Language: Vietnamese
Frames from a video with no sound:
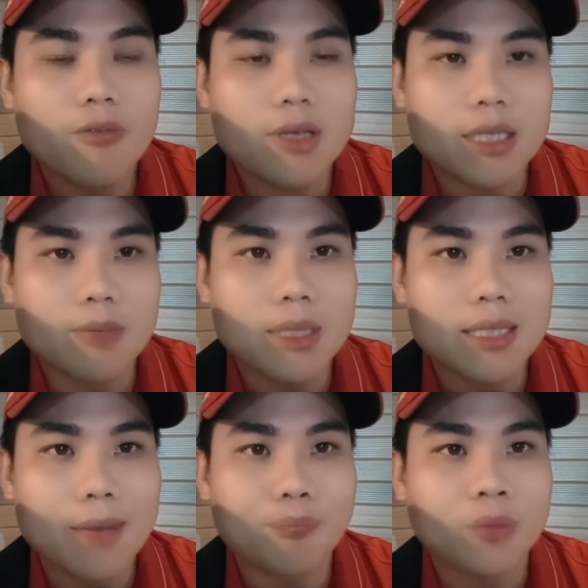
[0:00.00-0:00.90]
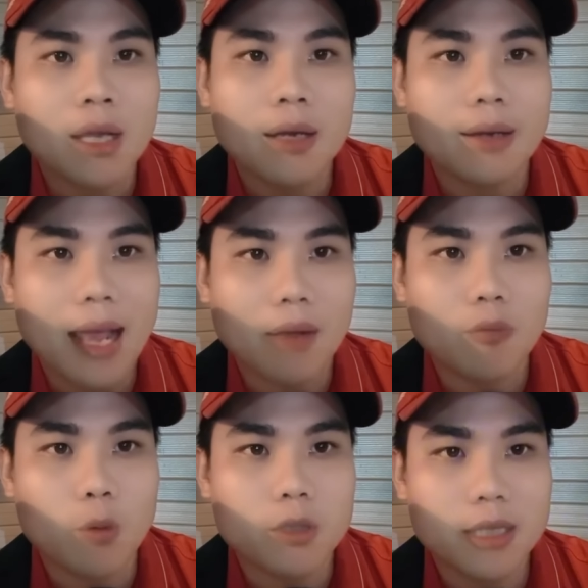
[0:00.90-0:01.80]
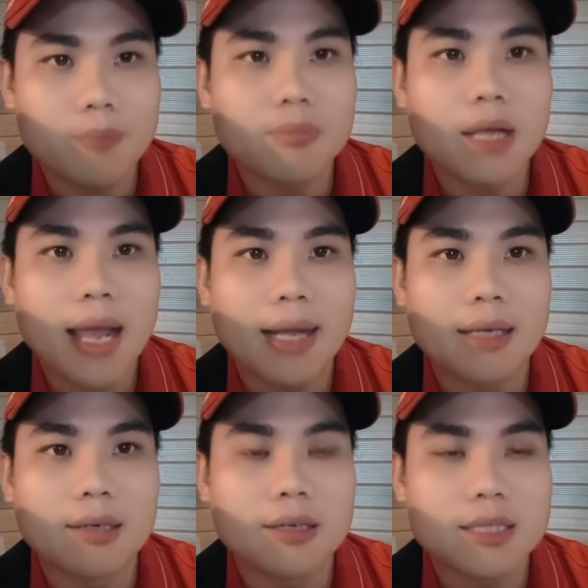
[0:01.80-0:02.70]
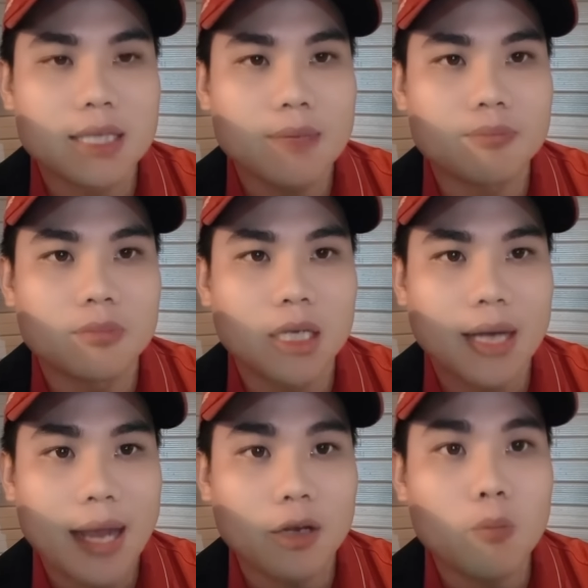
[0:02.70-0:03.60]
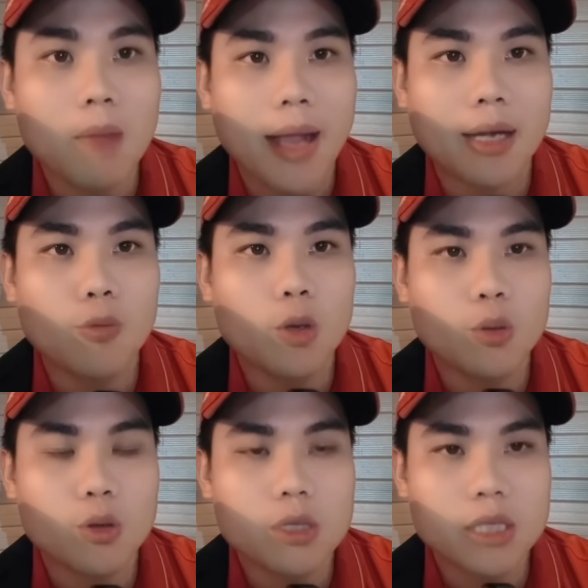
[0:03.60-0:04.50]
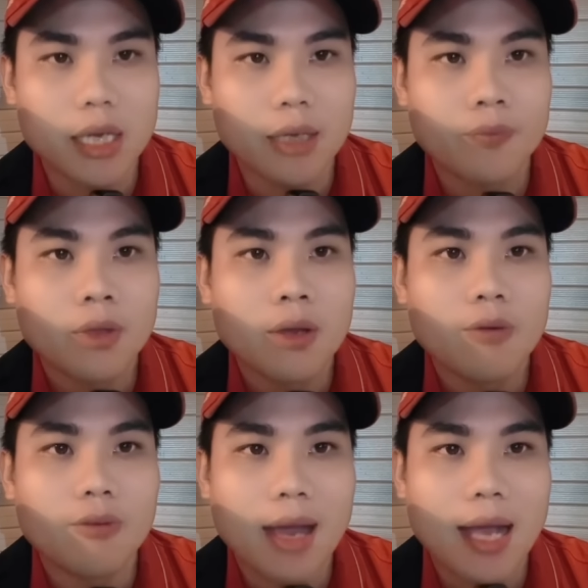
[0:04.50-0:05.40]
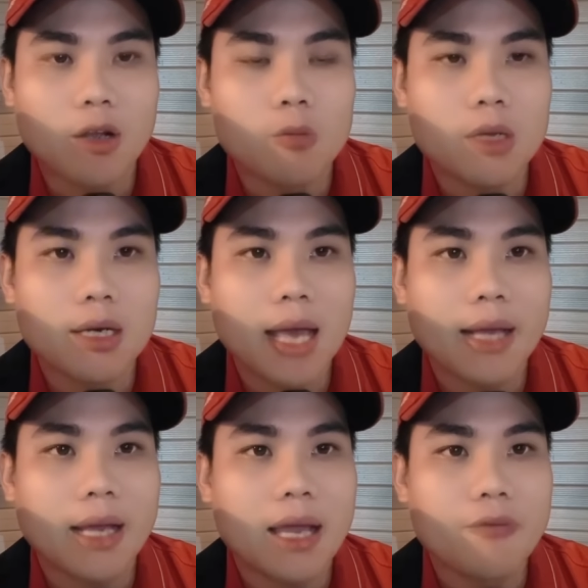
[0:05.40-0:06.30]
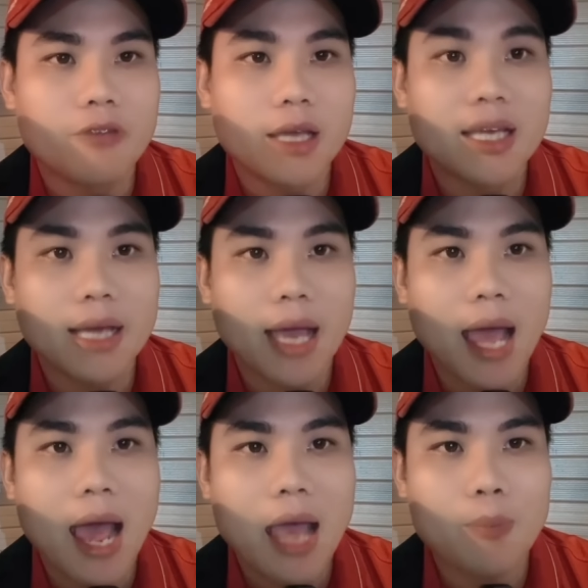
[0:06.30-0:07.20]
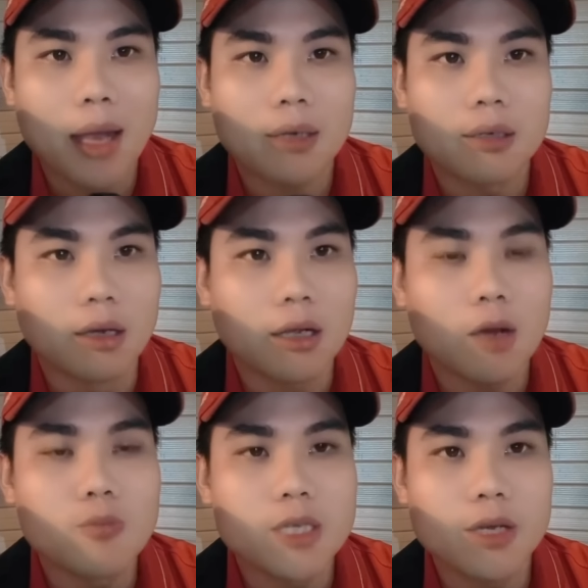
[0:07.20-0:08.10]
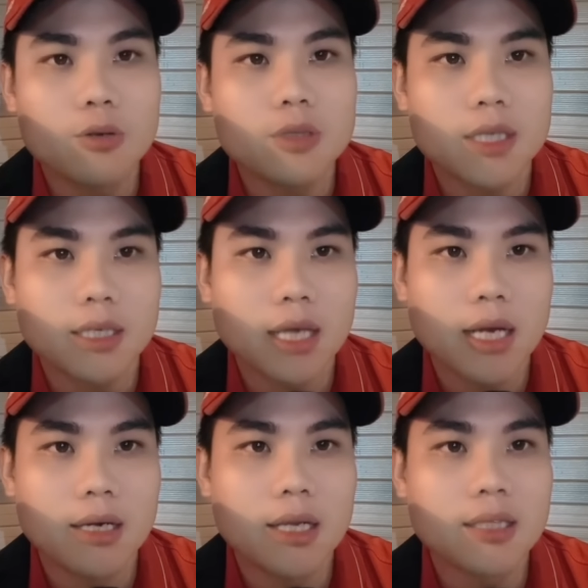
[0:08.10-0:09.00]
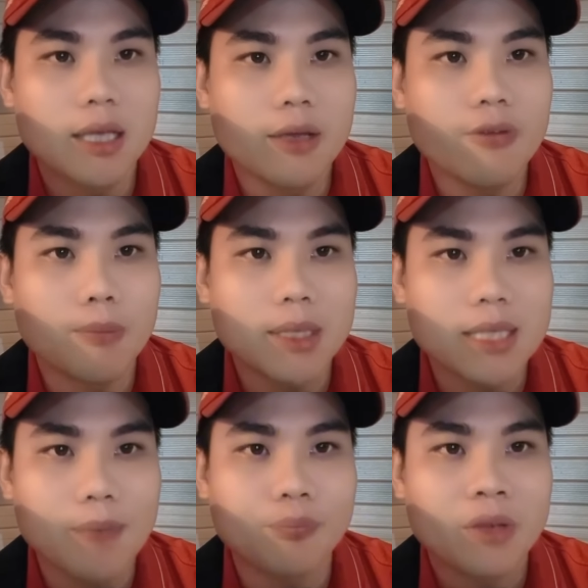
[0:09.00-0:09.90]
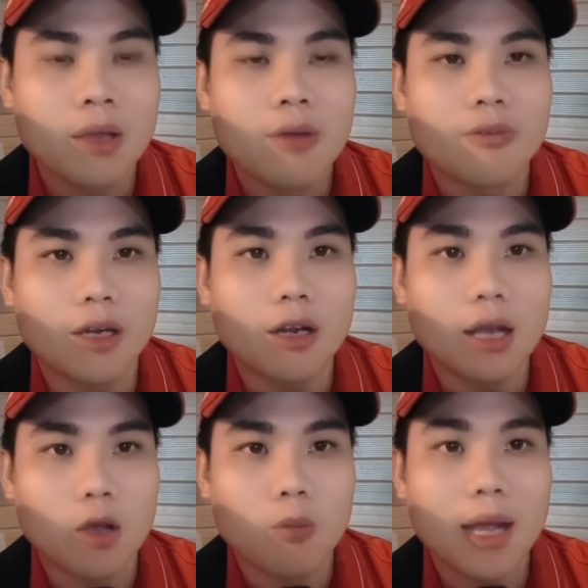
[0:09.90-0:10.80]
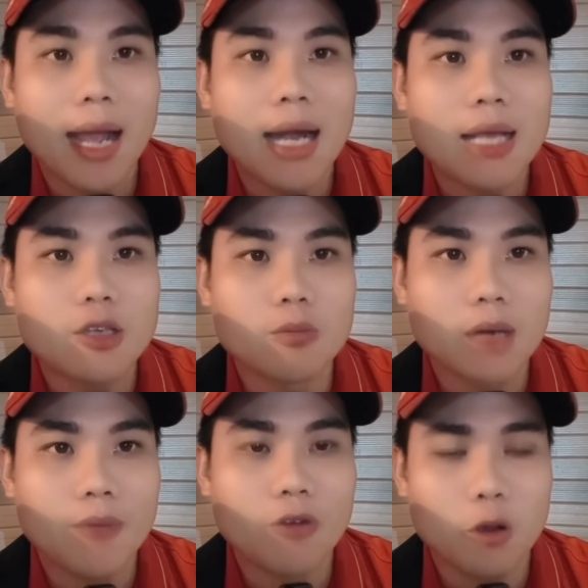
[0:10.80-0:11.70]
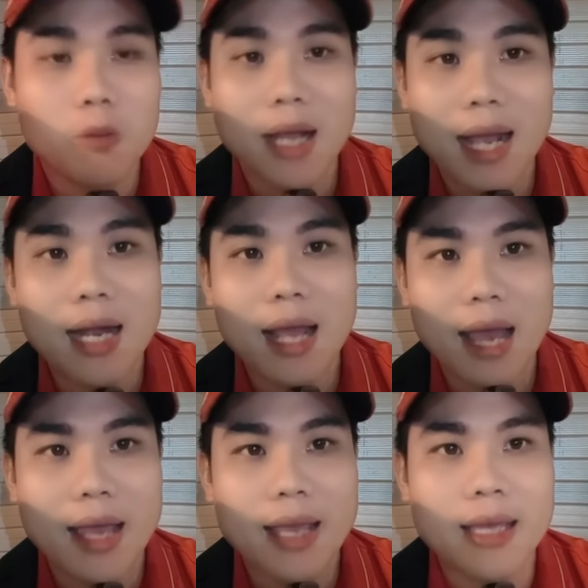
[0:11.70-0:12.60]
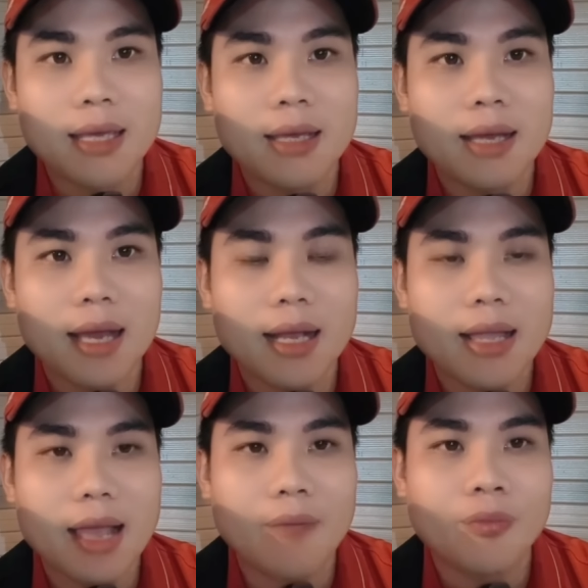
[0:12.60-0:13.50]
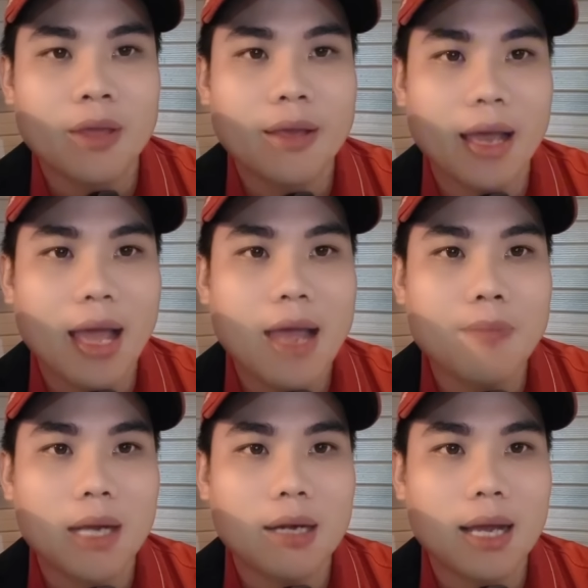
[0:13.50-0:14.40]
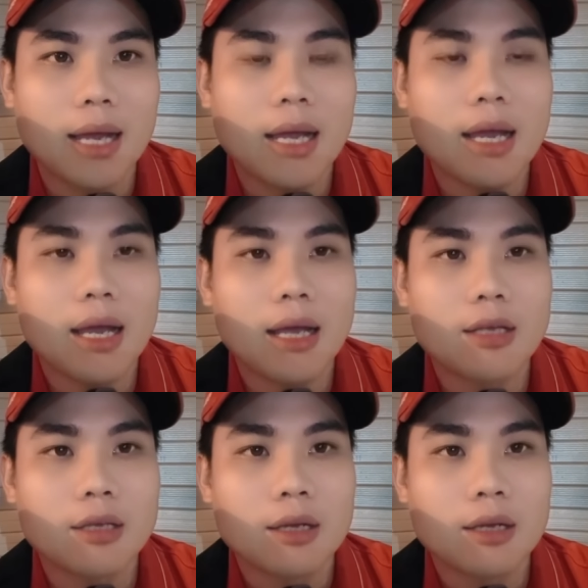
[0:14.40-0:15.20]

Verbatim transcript: và chị Bích Trâm đạt 100.000 lượt xem đã đạt nút bạc đối với cô chú anh chị và cũng như là cái MV cả hai mặt được công chiếu trên kênh Linh Tý và Bích Trâm phải nói là cũng khá là trùng hợp và cũng khá là hay ha cả nhà cả hai mặt đã à,